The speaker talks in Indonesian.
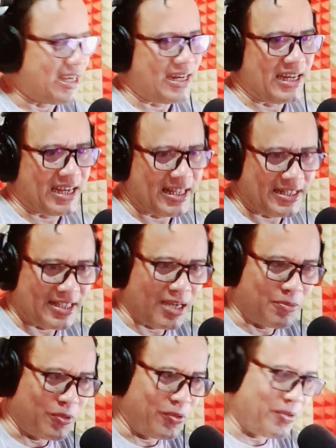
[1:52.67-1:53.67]
Dengan
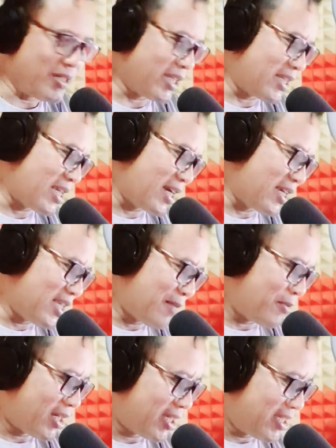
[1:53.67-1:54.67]
jamu tetes lagi
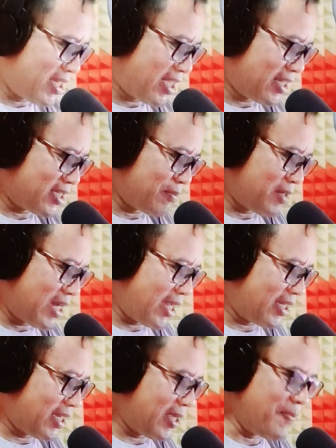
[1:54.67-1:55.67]
jamu tetes yang
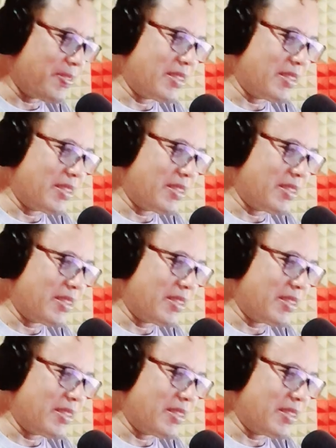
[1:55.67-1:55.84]
sebenarnya ya.